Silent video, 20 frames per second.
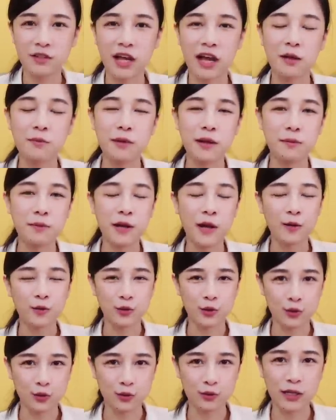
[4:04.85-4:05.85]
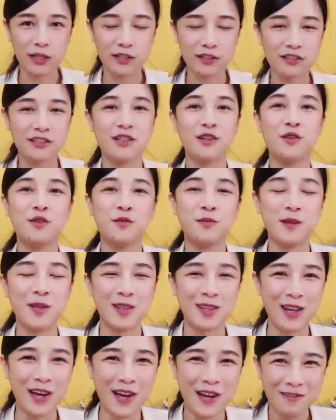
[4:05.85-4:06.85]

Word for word: 台北票选出来的前五名的